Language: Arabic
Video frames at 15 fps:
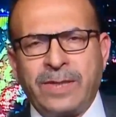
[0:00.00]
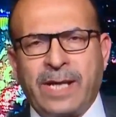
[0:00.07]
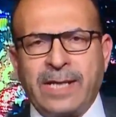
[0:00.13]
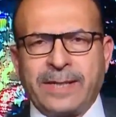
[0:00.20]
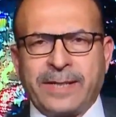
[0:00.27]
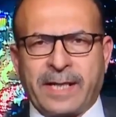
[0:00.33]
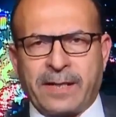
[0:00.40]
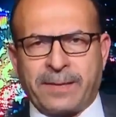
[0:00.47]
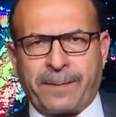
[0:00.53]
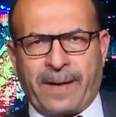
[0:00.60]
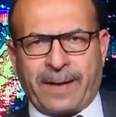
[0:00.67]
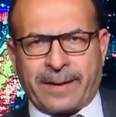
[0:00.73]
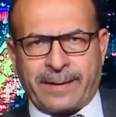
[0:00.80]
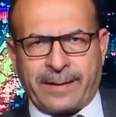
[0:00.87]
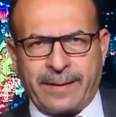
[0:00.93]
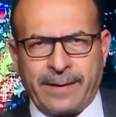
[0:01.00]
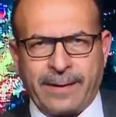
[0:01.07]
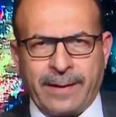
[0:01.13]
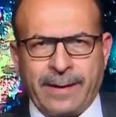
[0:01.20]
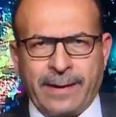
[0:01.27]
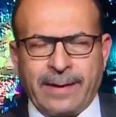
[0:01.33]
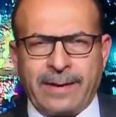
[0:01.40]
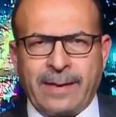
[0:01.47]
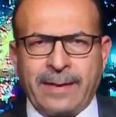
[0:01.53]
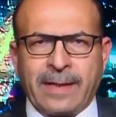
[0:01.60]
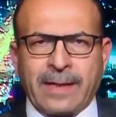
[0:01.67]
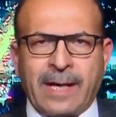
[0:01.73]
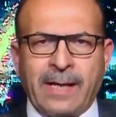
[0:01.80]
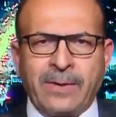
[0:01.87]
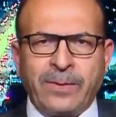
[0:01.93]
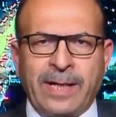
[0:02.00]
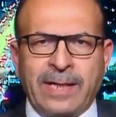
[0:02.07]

هنالك ارباك لان القانون